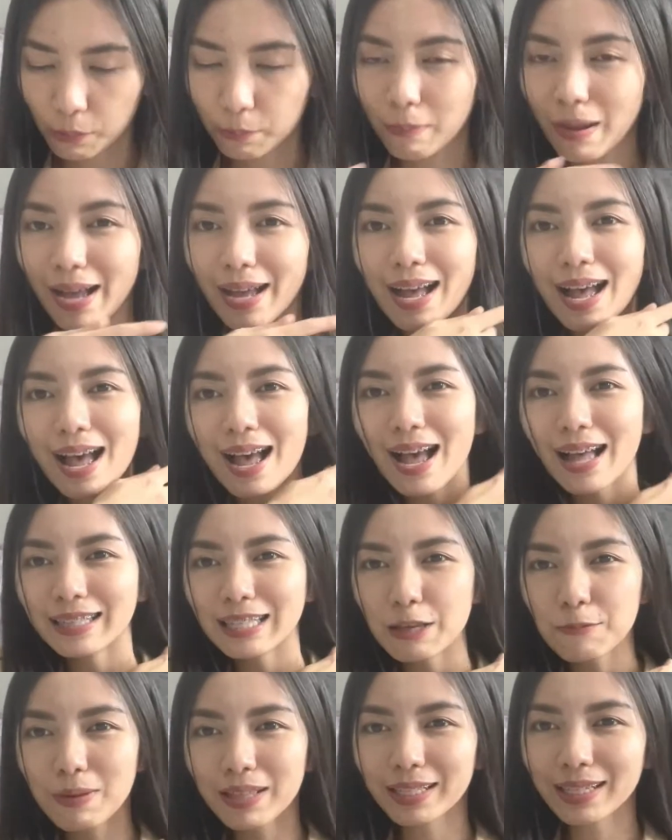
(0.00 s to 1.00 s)
มาค่ะ อัน
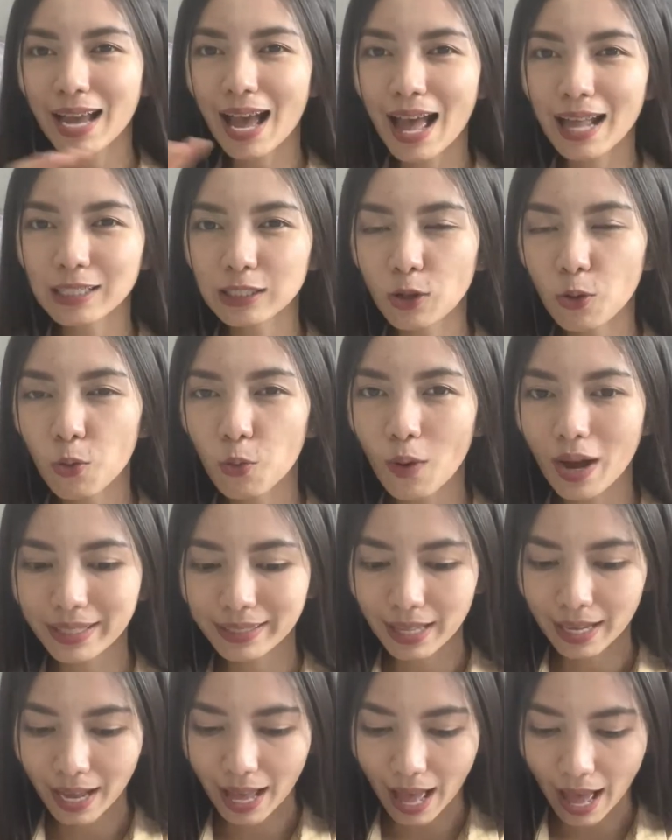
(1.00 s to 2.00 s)
นี้เป็นการทวน
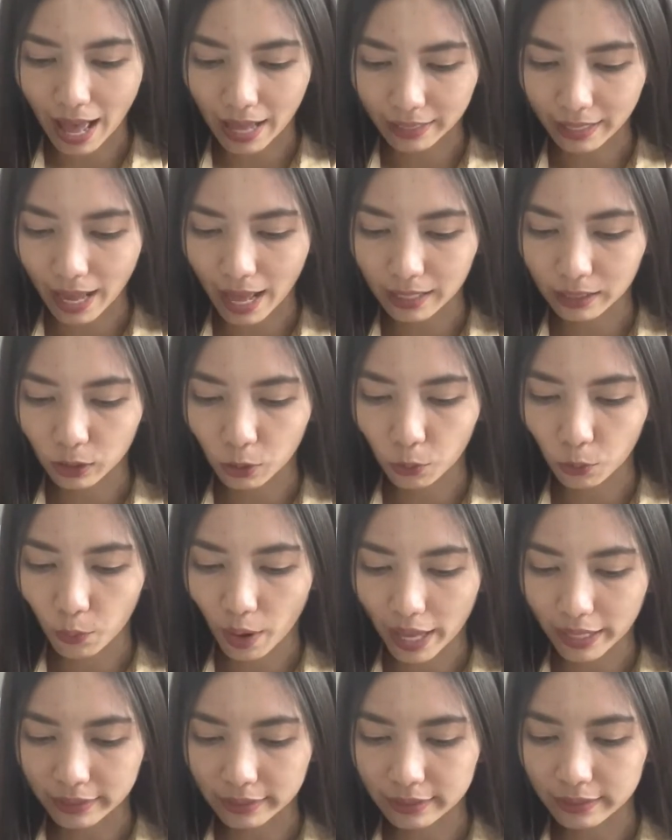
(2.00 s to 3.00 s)
นะคะ การทว
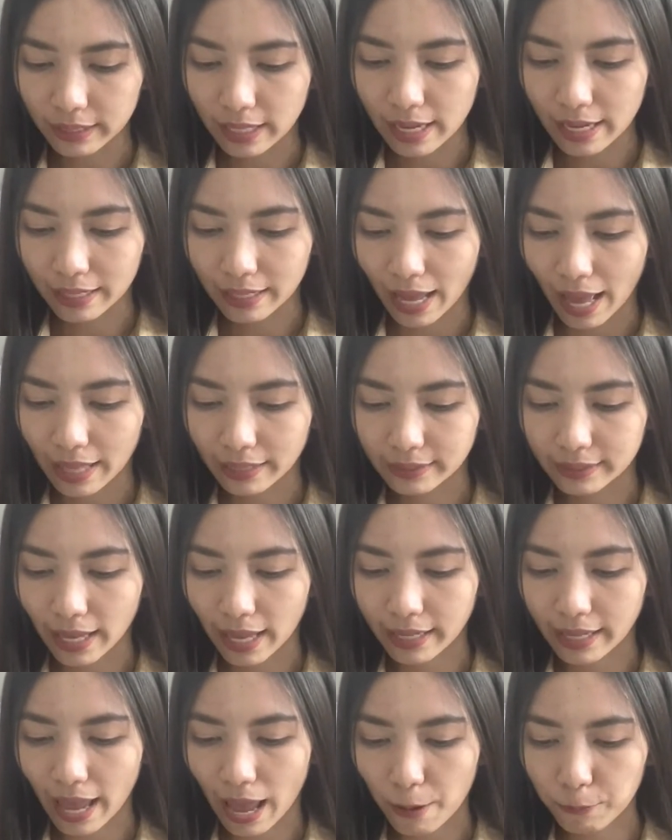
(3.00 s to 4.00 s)
น การใช้
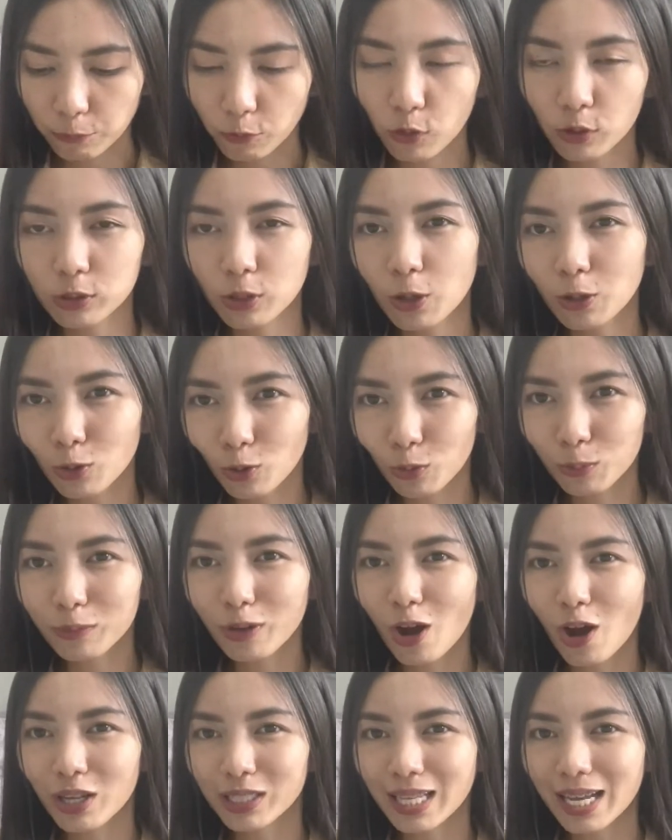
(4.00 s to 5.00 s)
แอป Photo Room
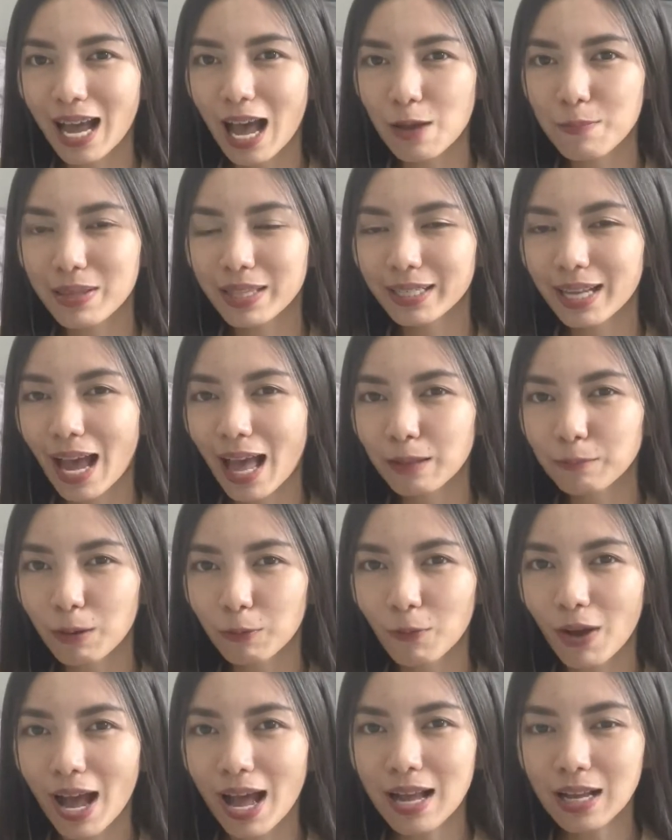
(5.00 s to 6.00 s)
ก่อนนะคะ เป็นการแบบ
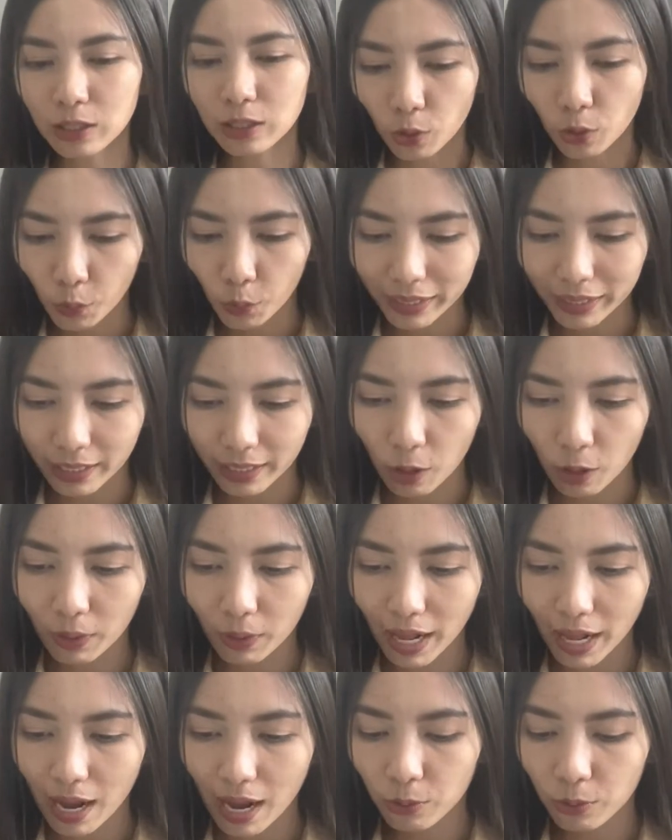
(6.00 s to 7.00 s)
ว่าทวนค
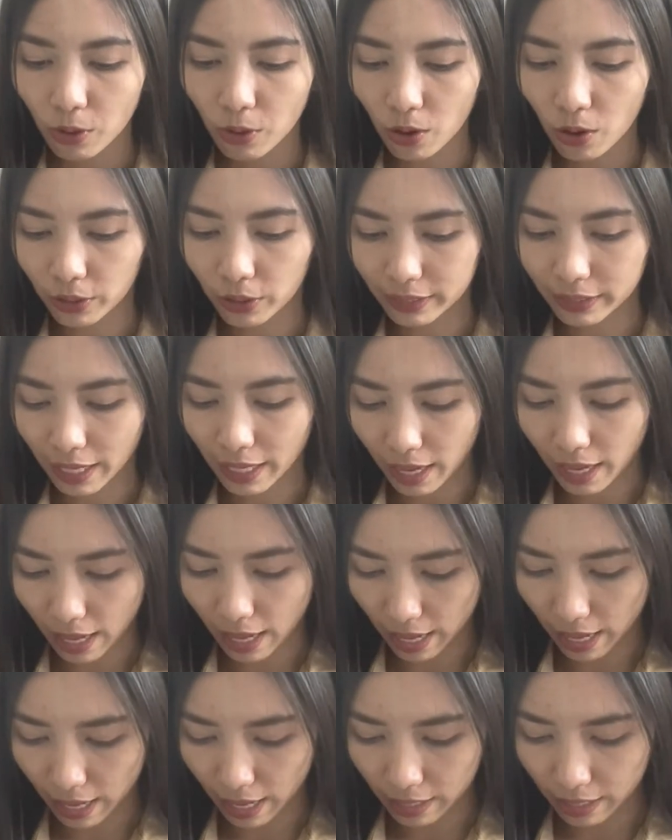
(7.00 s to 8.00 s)
ร่าวๆก่อนนะคะ